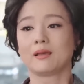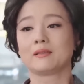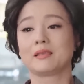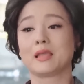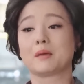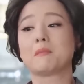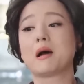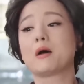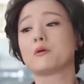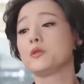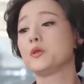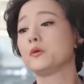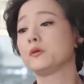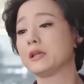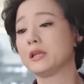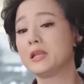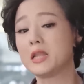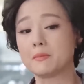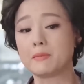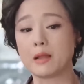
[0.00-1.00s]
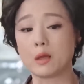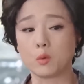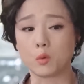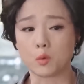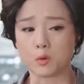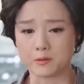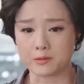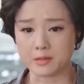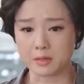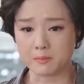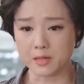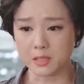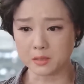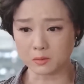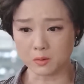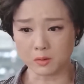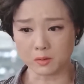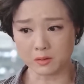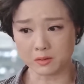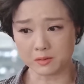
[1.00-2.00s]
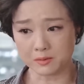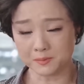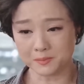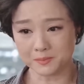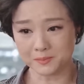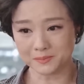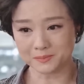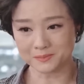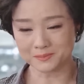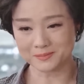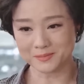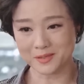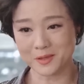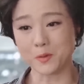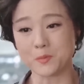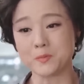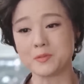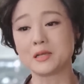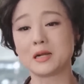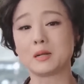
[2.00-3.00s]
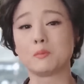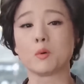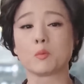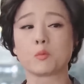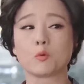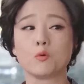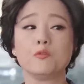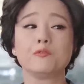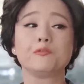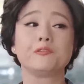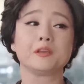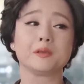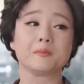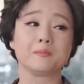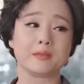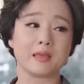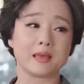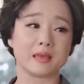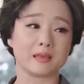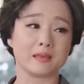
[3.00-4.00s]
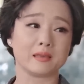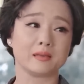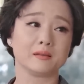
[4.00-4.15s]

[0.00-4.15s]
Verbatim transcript: và bao nhiêu kỷ niệm lại ùa về bên tôi giống như là một cuốn phim vậy